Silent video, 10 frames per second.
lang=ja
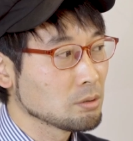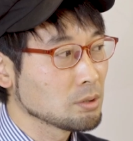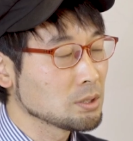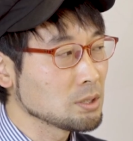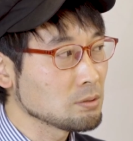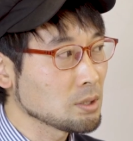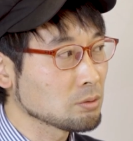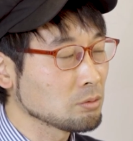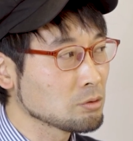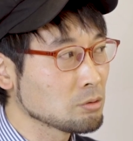で実はそ
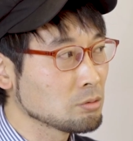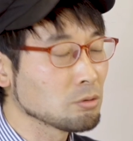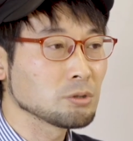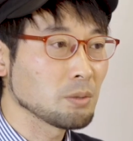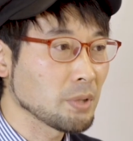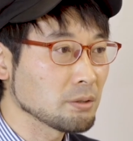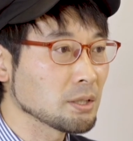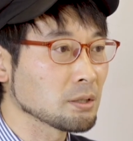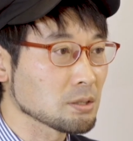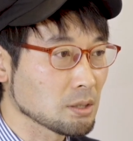のじゅうろくねんまえぐらい
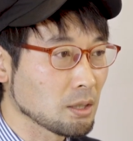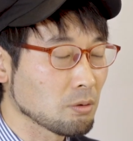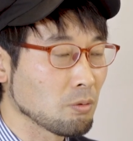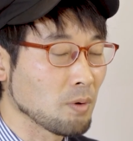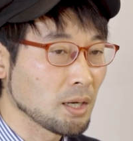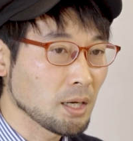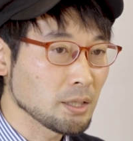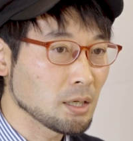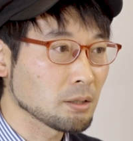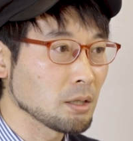なんですが、こう笑い
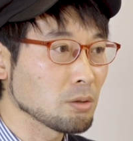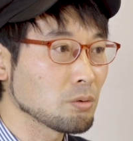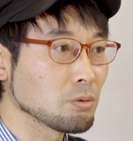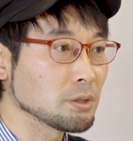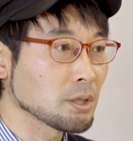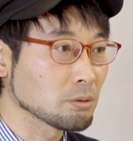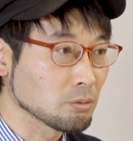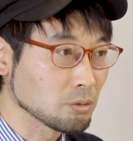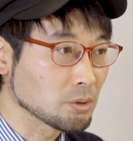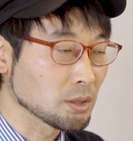が健康になる
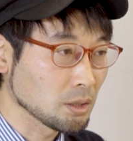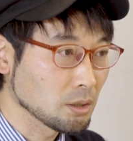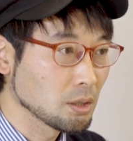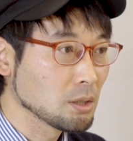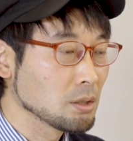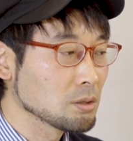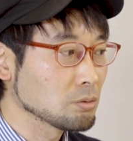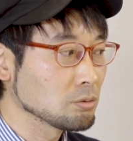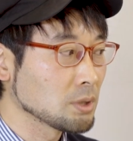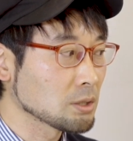というかね、そ
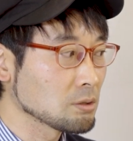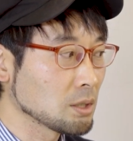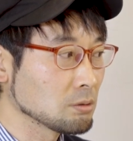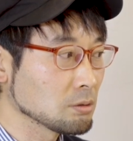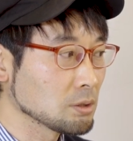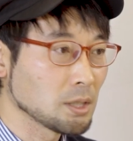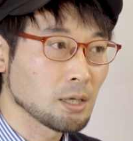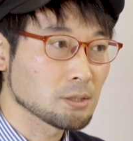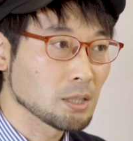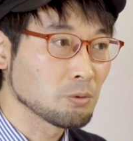ういう
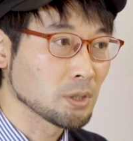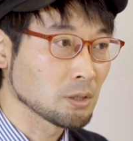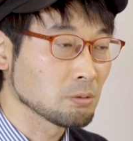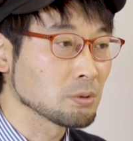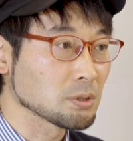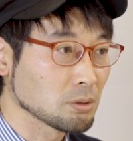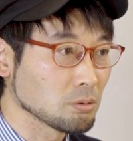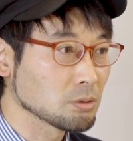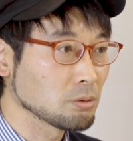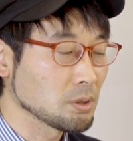ナチュラルキラー細胞だったと思うんですけ
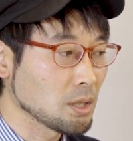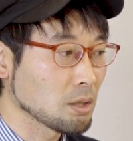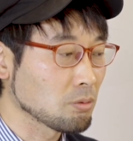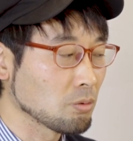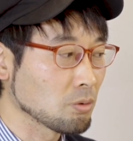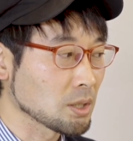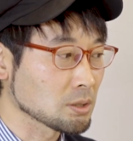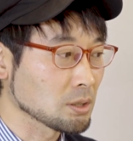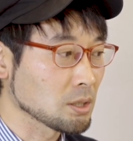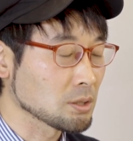ど、それがこう活
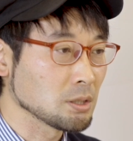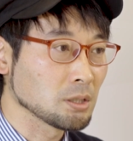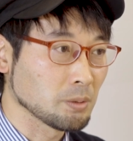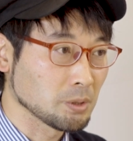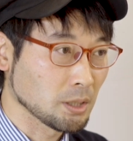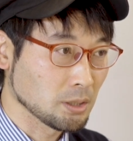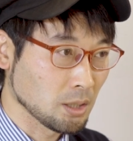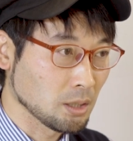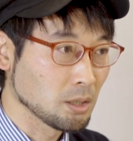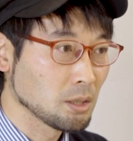性化していいんだみたい
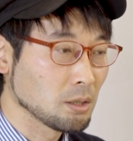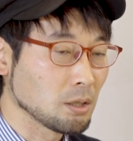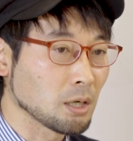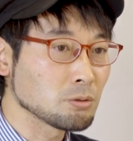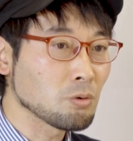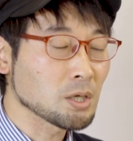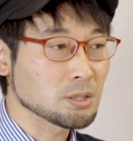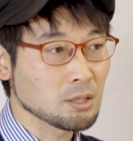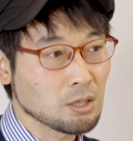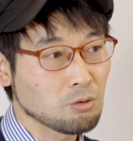な、落語家
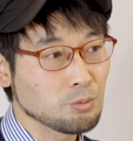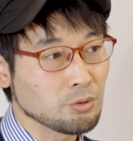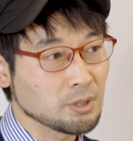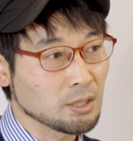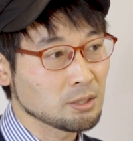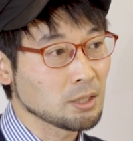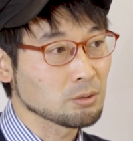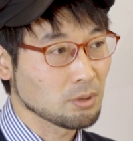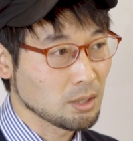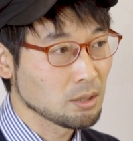さんがこう病院でやってたり
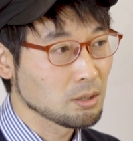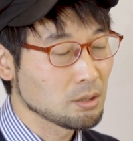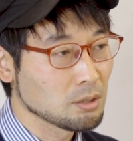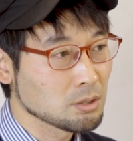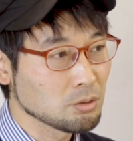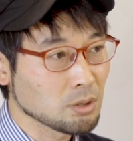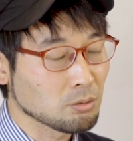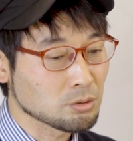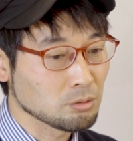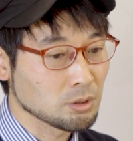とか、そういうの
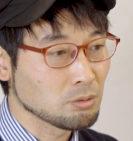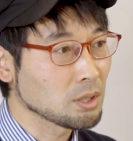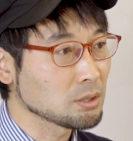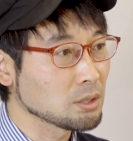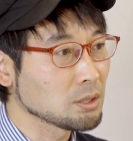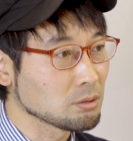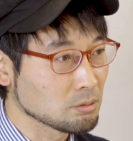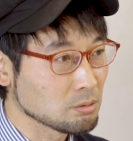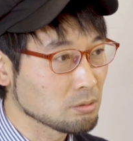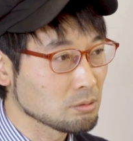がちょうど広がってきてい
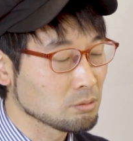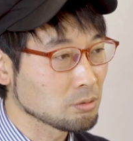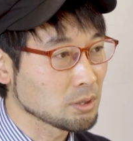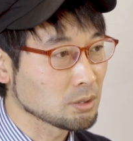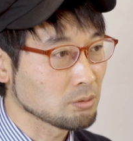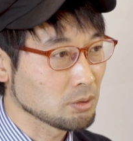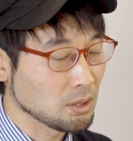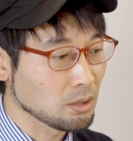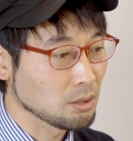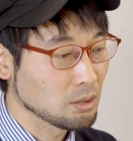る時だったの
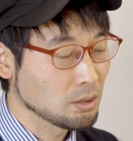で、